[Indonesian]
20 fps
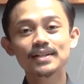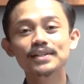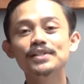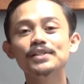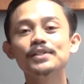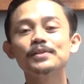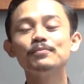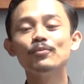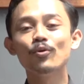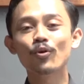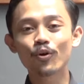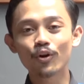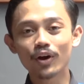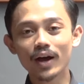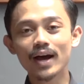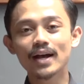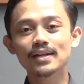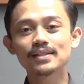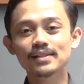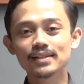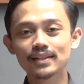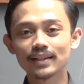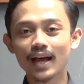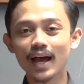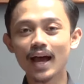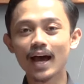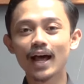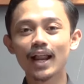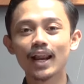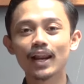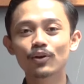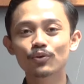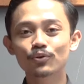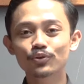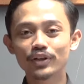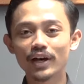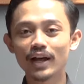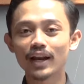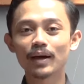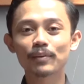Semoga
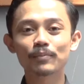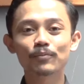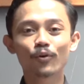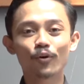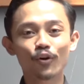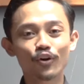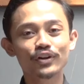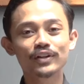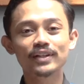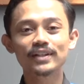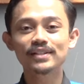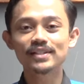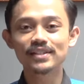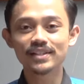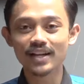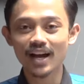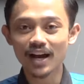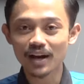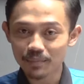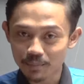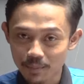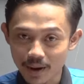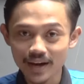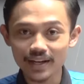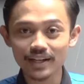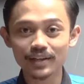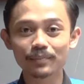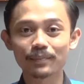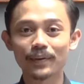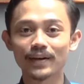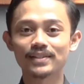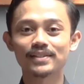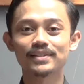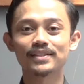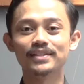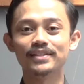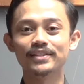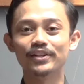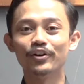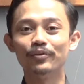selalu dalam kondisi yang baik
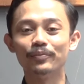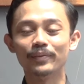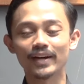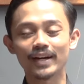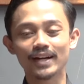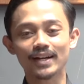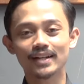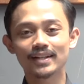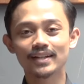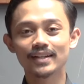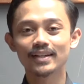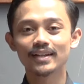pastinya om ya